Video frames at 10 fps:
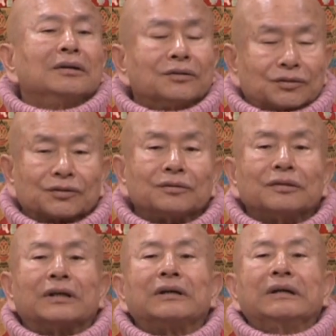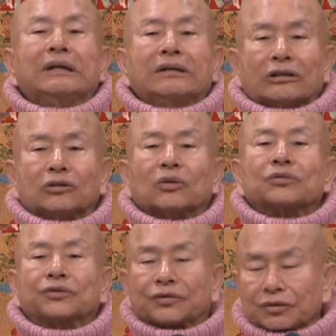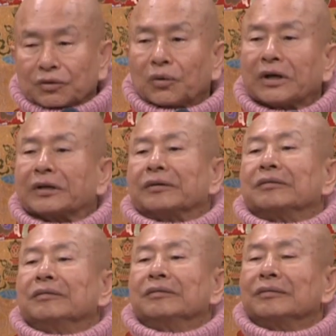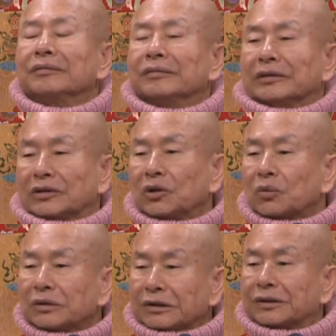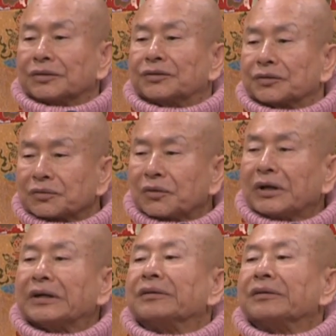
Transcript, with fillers: 知呢？你用智慧，你用你的智慧